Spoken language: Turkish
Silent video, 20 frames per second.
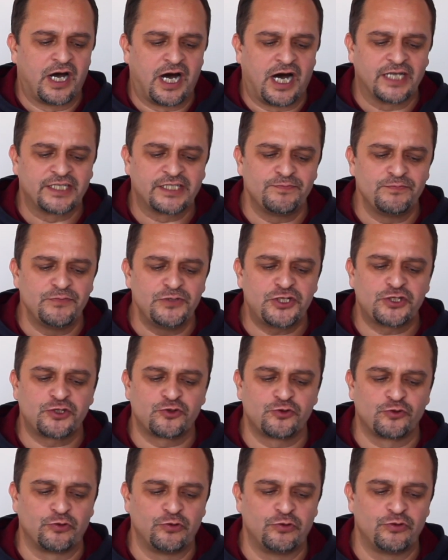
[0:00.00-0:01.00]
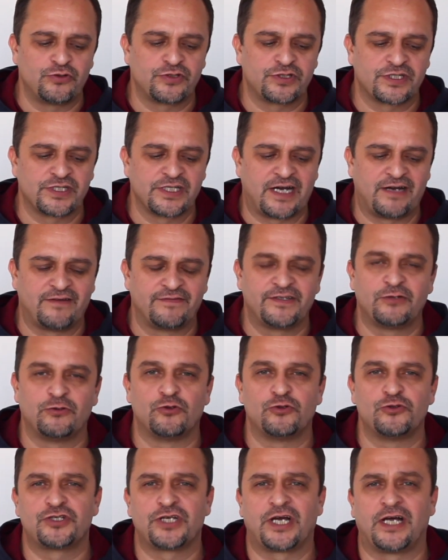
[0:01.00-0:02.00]
60 soruluk sınavdan
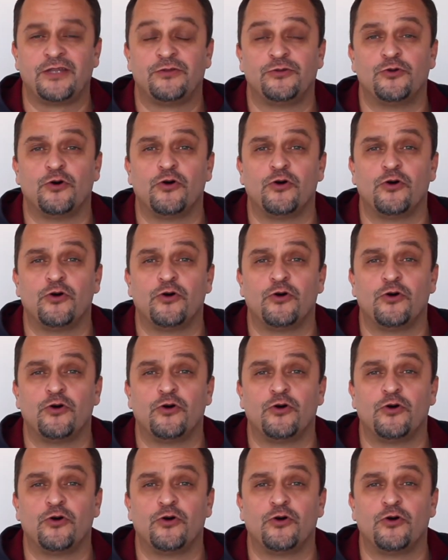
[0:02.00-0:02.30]
oluşan